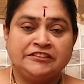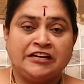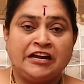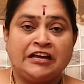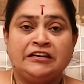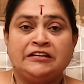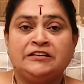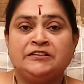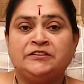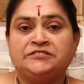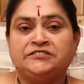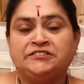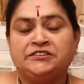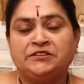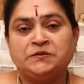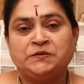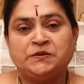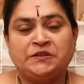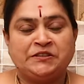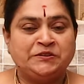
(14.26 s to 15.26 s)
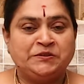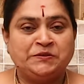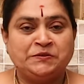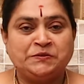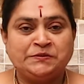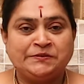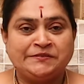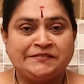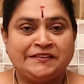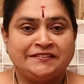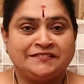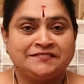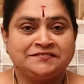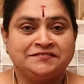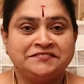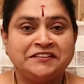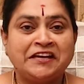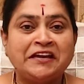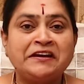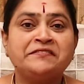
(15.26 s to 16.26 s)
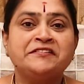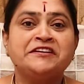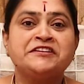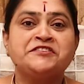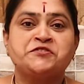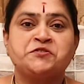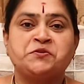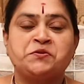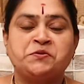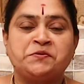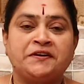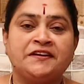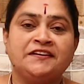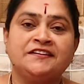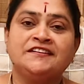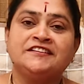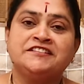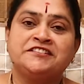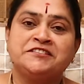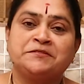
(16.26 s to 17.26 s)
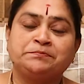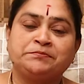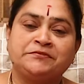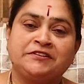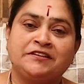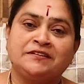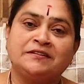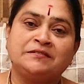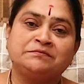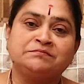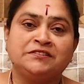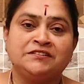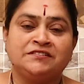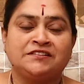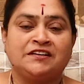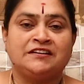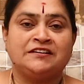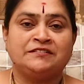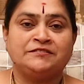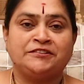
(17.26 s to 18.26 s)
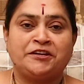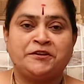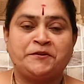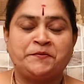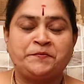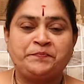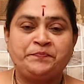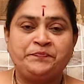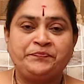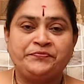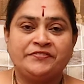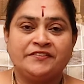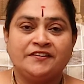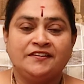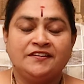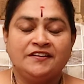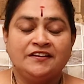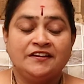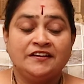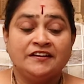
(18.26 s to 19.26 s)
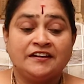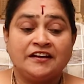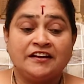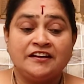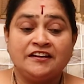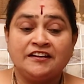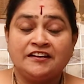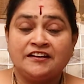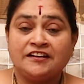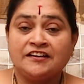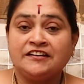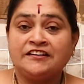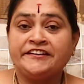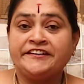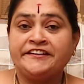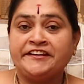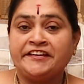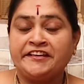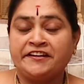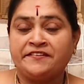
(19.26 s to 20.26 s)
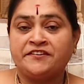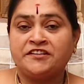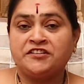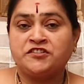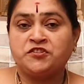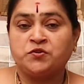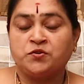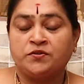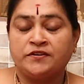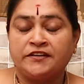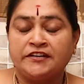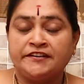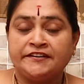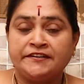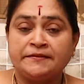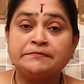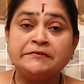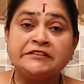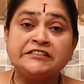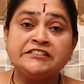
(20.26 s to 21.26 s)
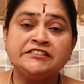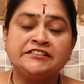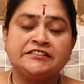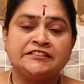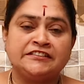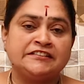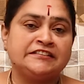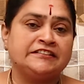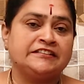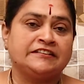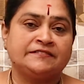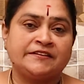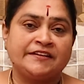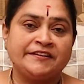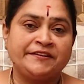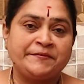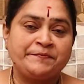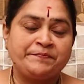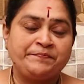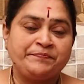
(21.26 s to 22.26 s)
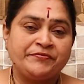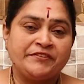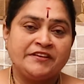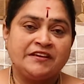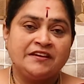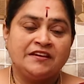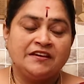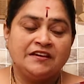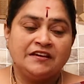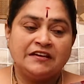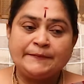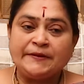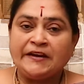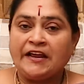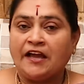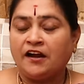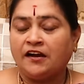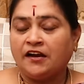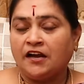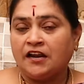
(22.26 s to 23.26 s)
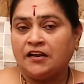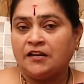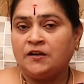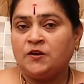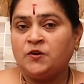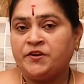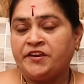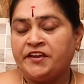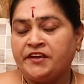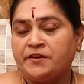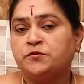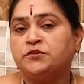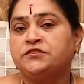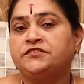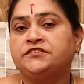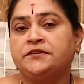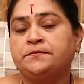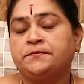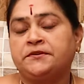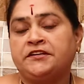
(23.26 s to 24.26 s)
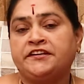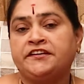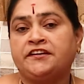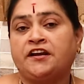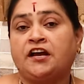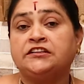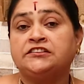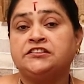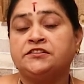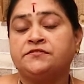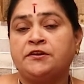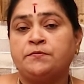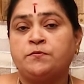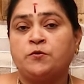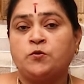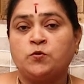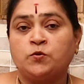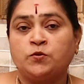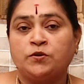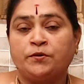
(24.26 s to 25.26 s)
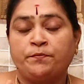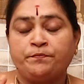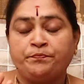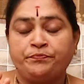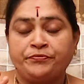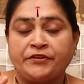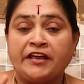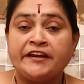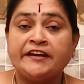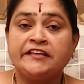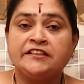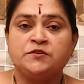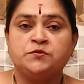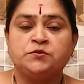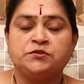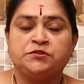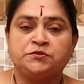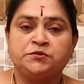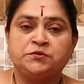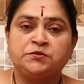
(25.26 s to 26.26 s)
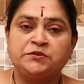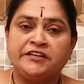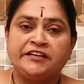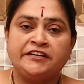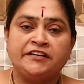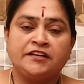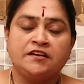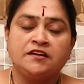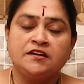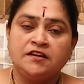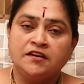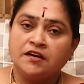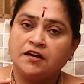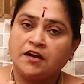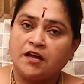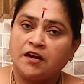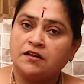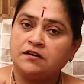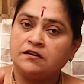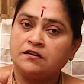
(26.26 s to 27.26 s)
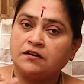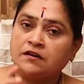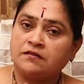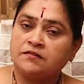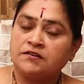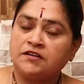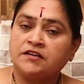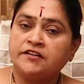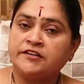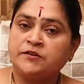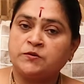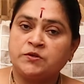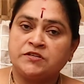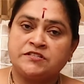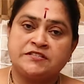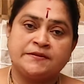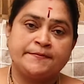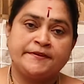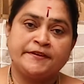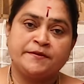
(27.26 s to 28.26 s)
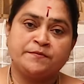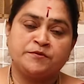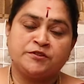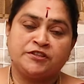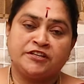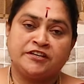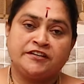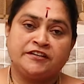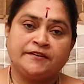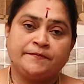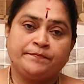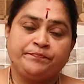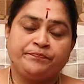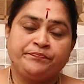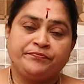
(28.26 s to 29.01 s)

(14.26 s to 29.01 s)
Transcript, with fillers: కళలు అందరూ కంటూ ఉంటారు నెరవేర్చుకోవాలి అని చెప్తారు అబ్దుల్ కలాం గారు కన్న కళల్ని నెరవేర్చుకోవాలంటే మంచి కళలు రావాలి మరి ఆ కళల్లో ఏమొస్తే మనకి రాజవైభోగం అనేది వస్తుంది అంటే కళలు రావటానికి కూడా సమయం ఉందండి